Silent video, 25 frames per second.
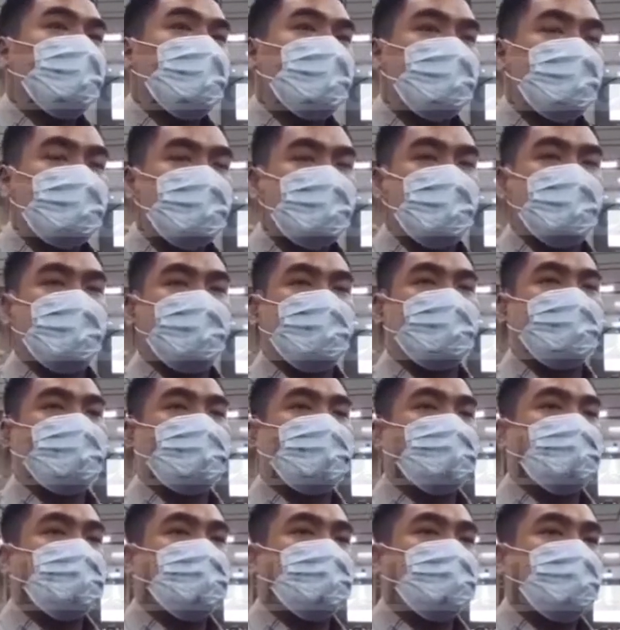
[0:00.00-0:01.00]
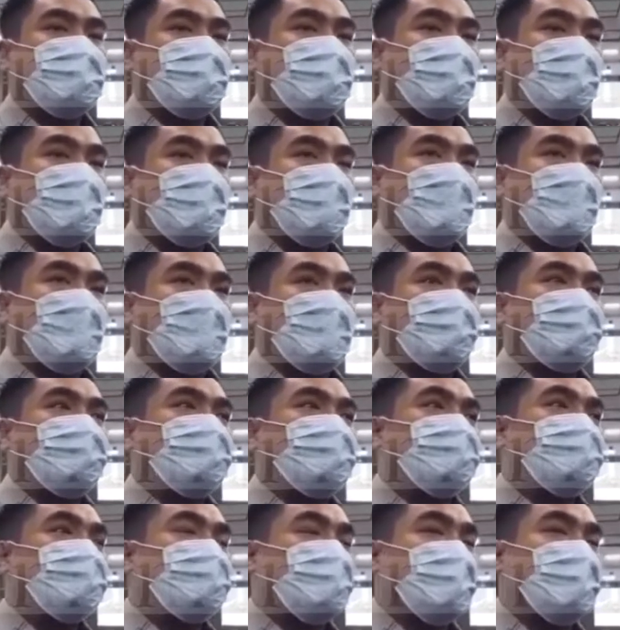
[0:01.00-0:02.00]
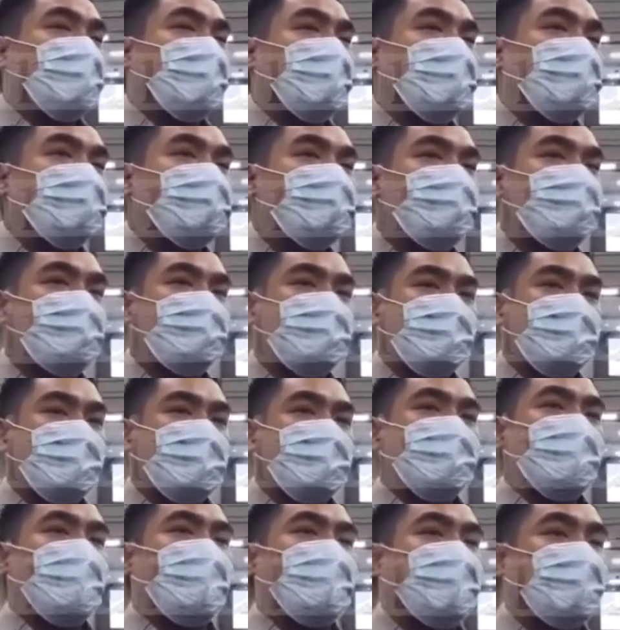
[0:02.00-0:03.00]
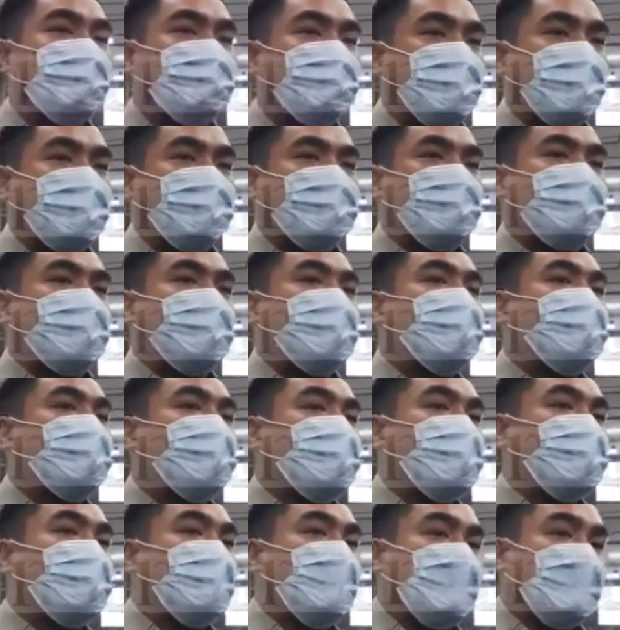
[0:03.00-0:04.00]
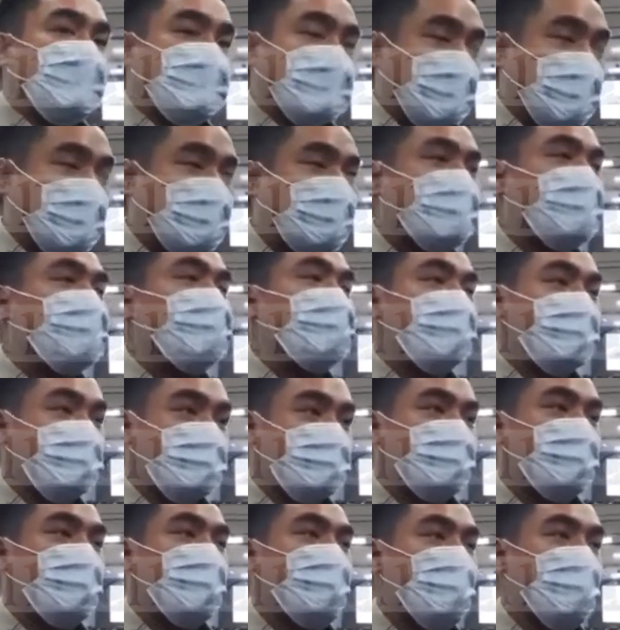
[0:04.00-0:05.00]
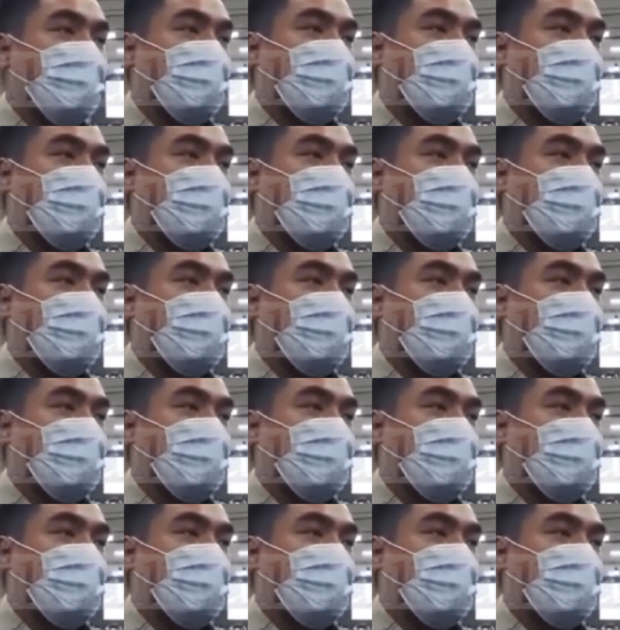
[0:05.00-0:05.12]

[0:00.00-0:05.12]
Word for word: dan keputusan itu kita anggap masih cacat hukum.